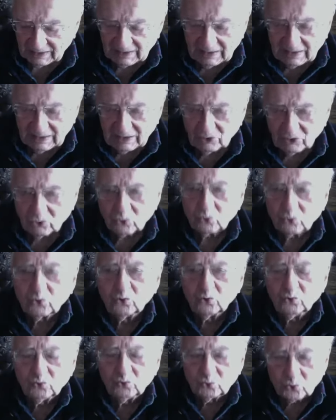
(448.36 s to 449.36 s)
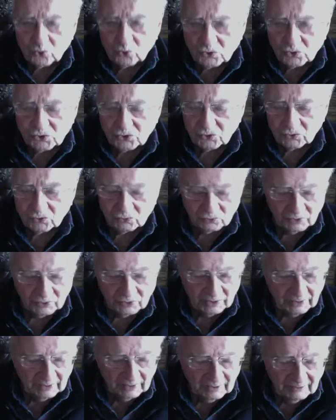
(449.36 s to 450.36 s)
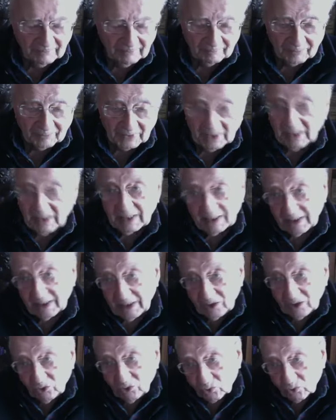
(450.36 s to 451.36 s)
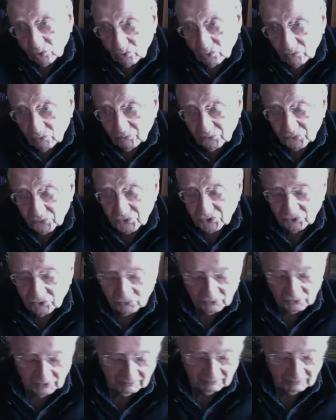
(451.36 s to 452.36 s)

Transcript: le loro contorsioni e anche le loro confusioni.